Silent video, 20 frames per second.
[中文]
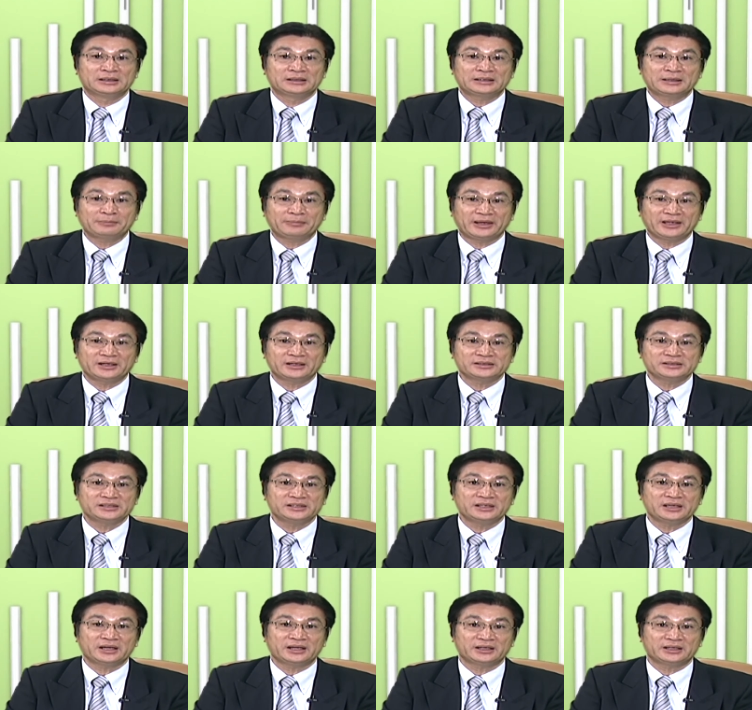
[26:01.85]
那每一个
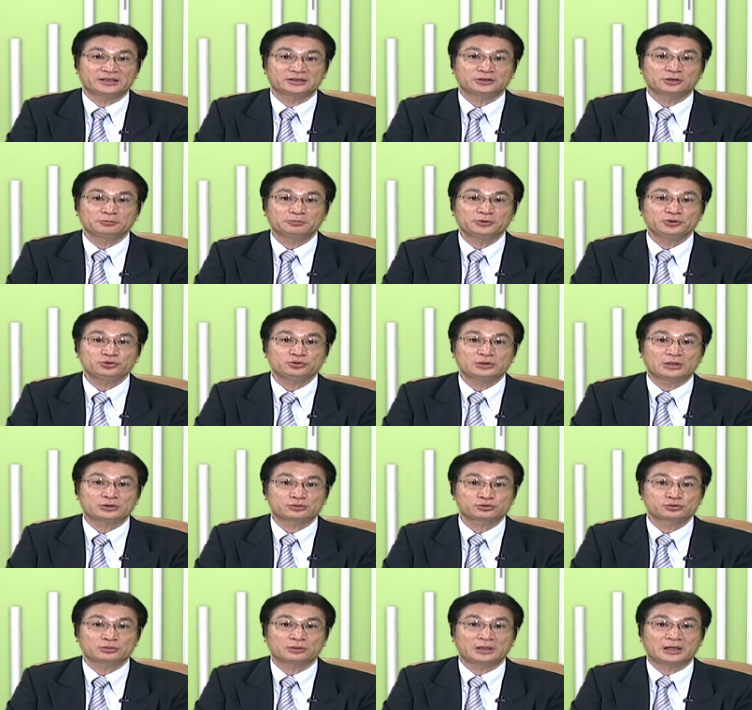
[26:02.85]
企业呢，都必须
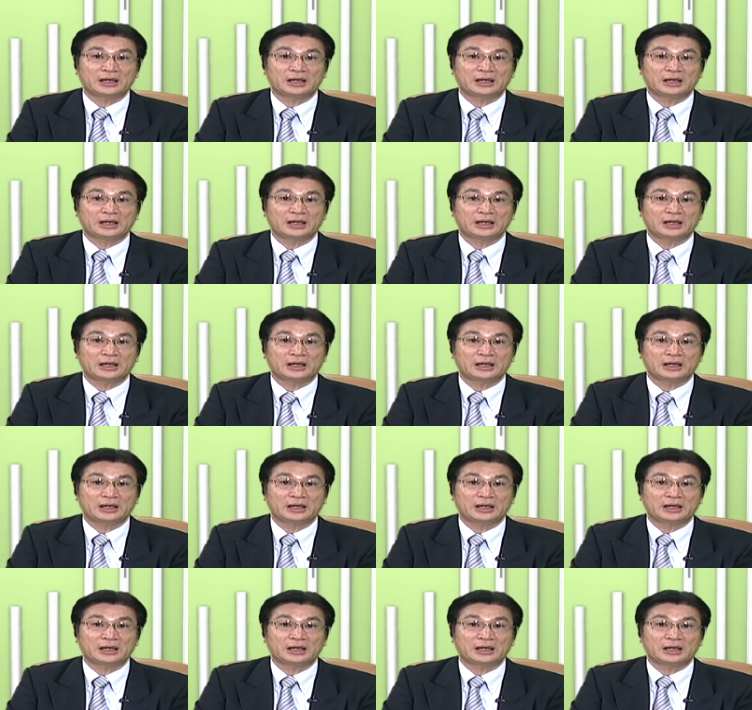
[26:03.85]
要做